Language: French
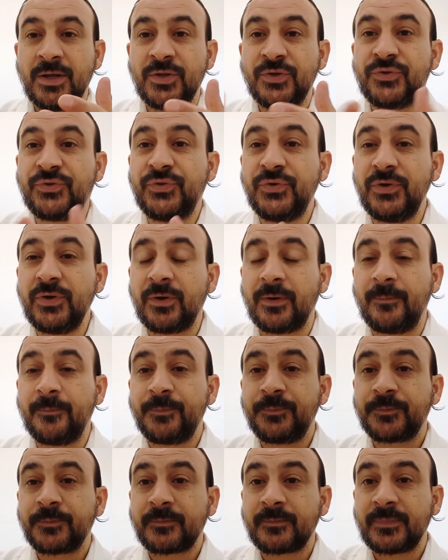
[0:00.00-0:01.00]

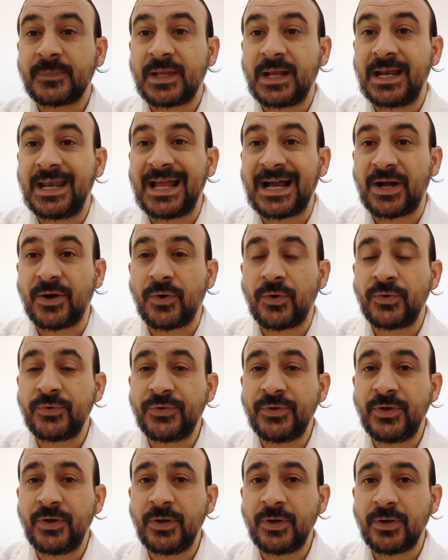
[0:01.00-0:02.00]
sur la
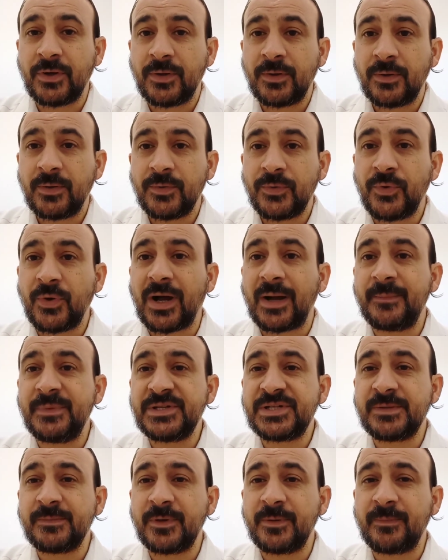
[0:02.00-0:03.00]
grandeur de Rabbi
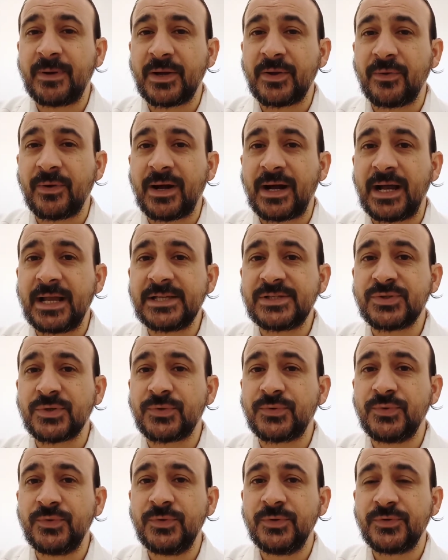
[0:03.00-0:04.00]
Shimon Bar Yochai et
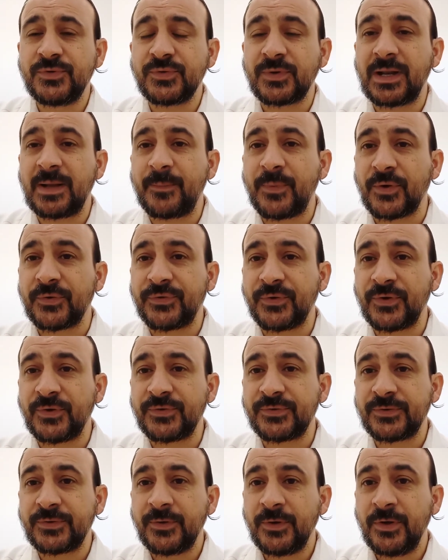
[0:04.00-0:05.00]
surtout sur
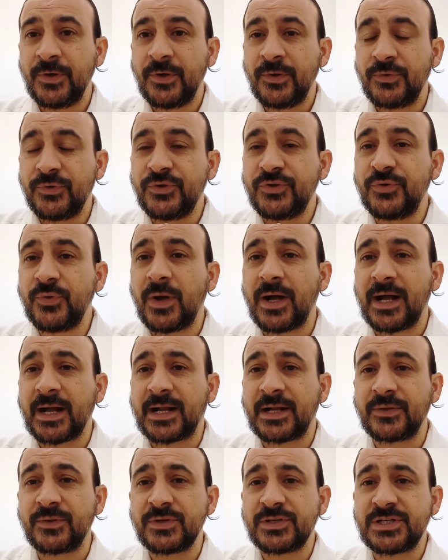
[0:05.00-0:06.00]
l'importance du Zohar
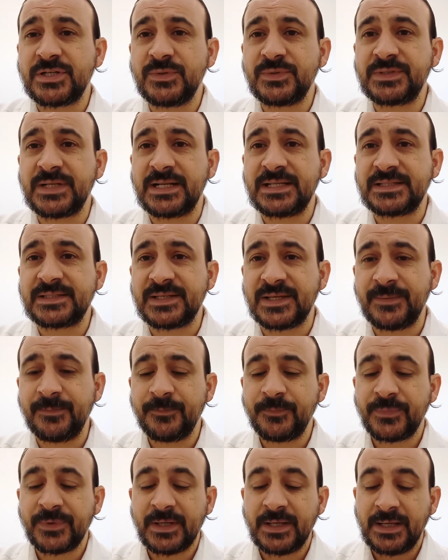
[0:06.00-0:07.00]
Kadosh qui nous a laissé.
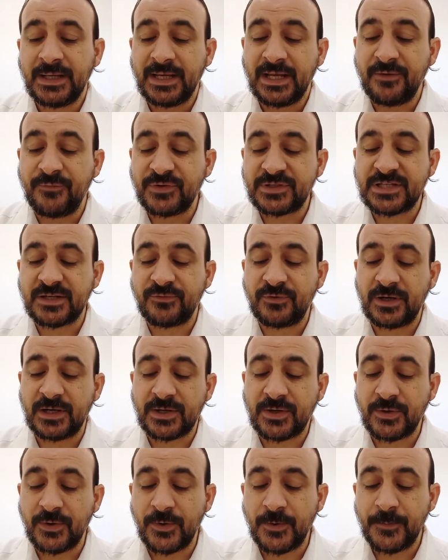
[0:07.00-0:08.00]
Il faut
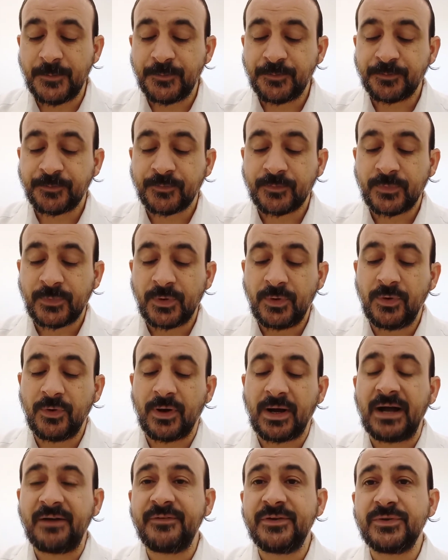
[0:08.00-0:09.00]
savoir que le
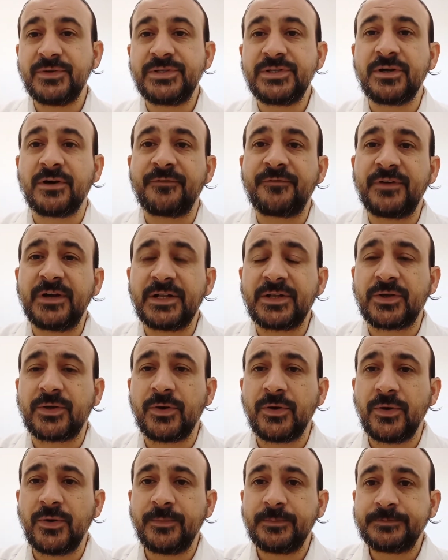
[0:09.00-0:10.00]
Rav il nous dit en fait
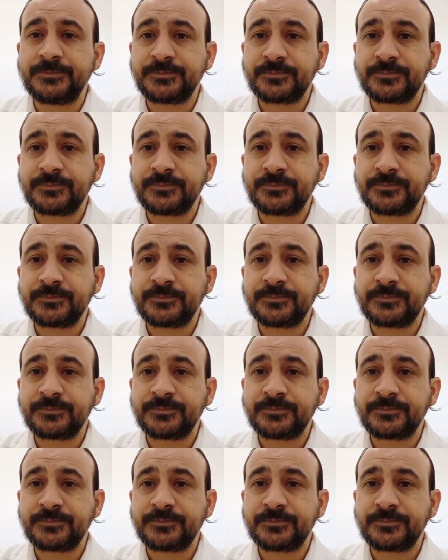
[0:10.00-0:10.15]
que